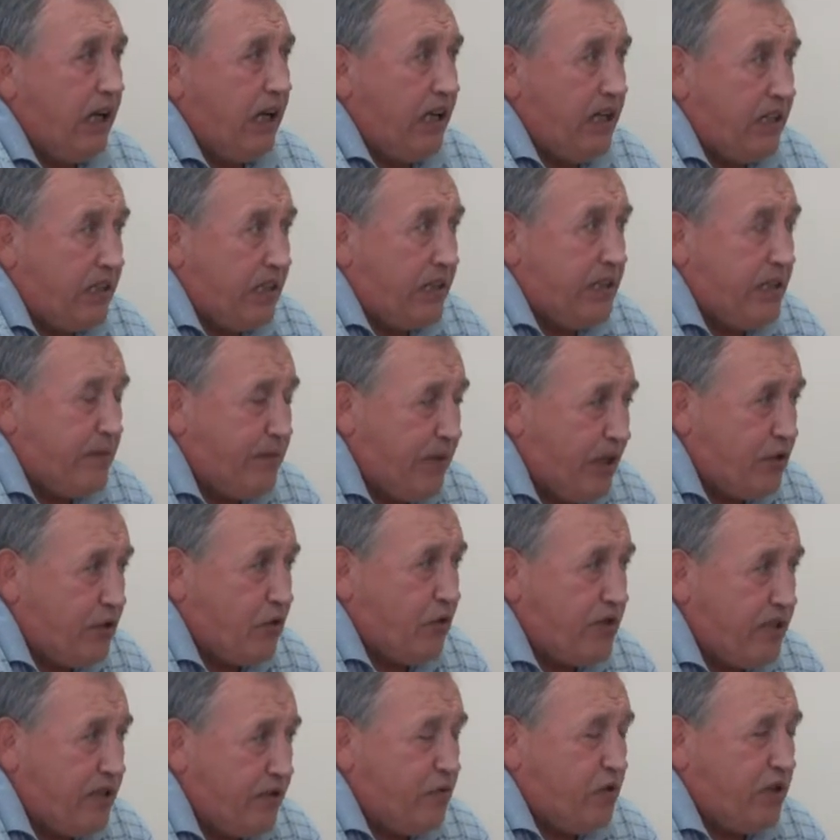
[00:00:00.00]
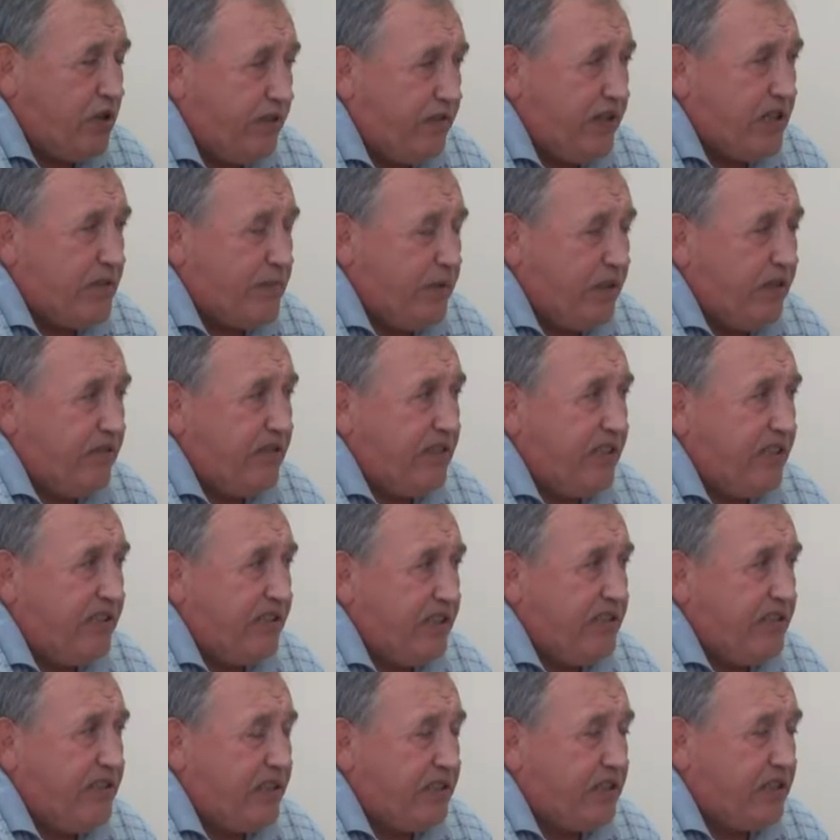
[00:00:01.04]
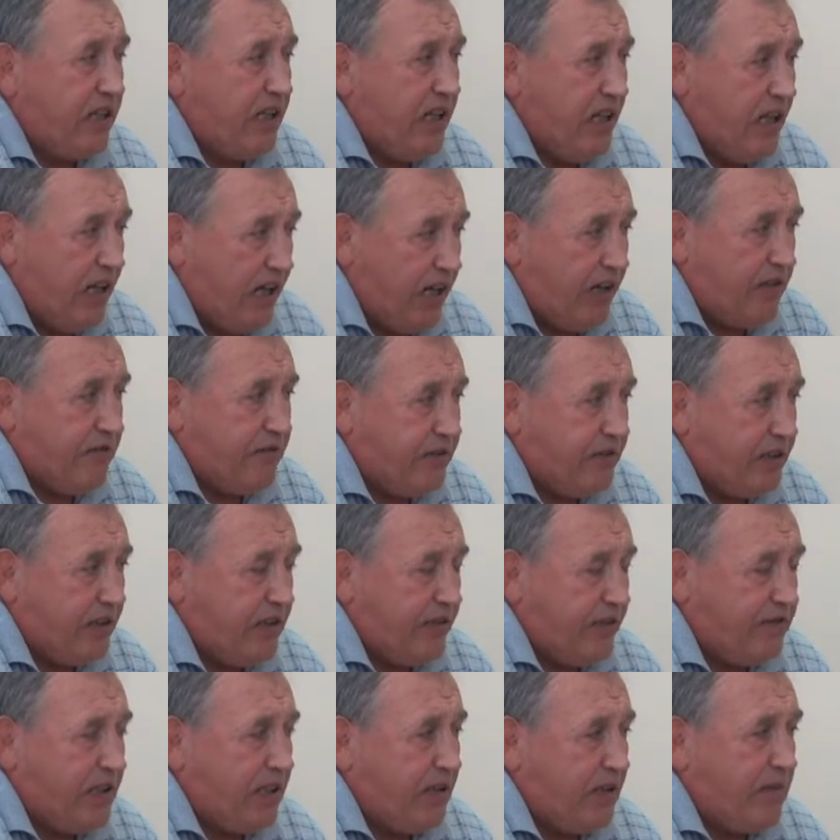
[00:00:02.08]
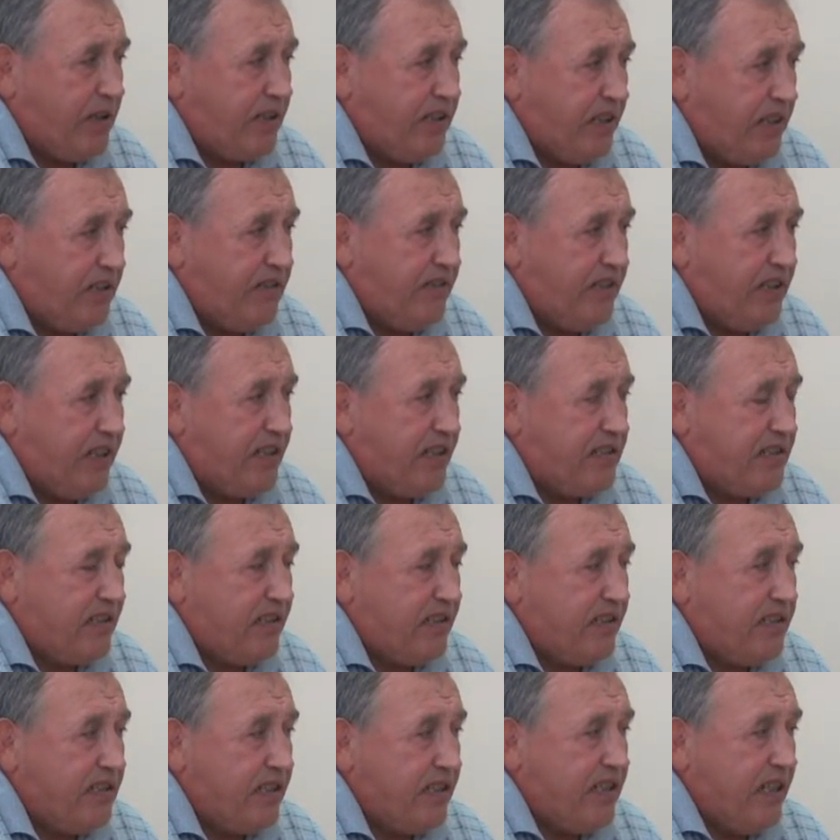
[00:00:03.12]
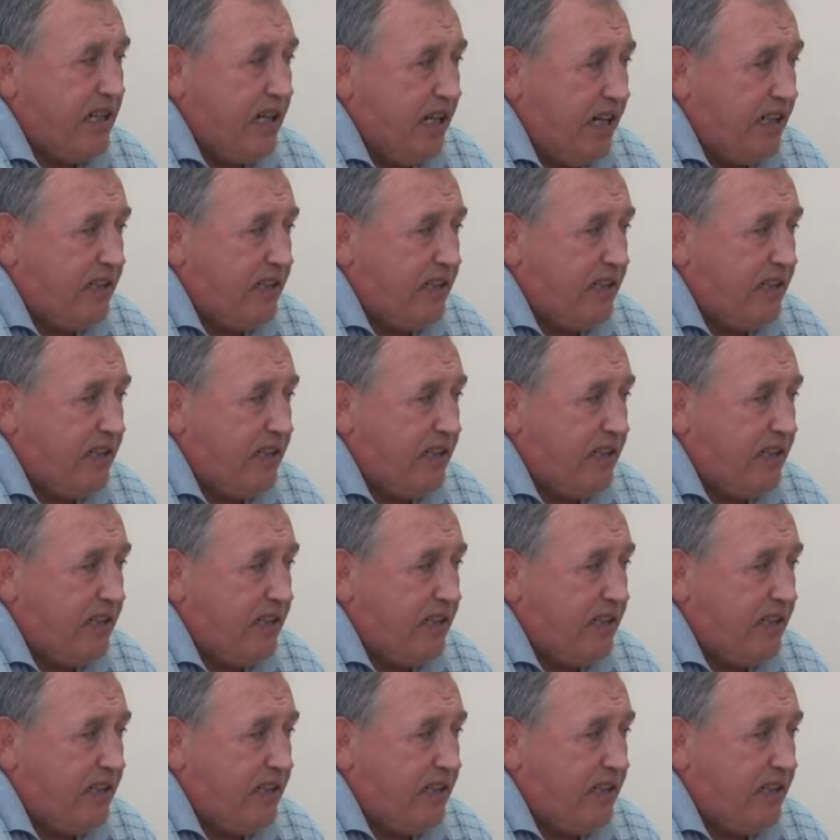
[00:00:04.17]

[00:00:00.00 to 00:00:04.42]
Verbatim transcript: А это небольшой завод 2500, а в, в Токмаке 12 тысяч.